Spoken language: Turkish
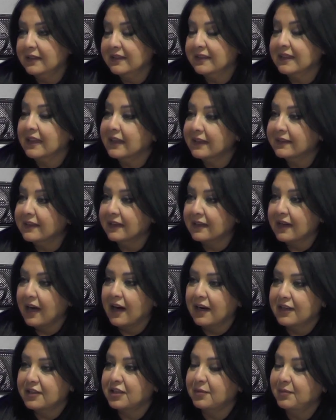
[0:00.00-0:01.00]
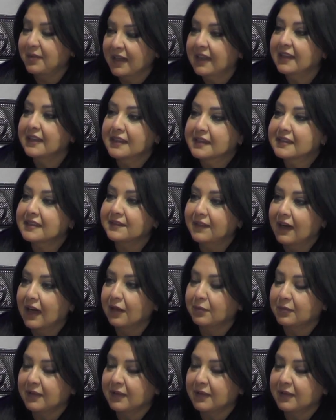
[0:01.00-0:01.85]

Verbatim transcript: sanata karşı bir ilginiz var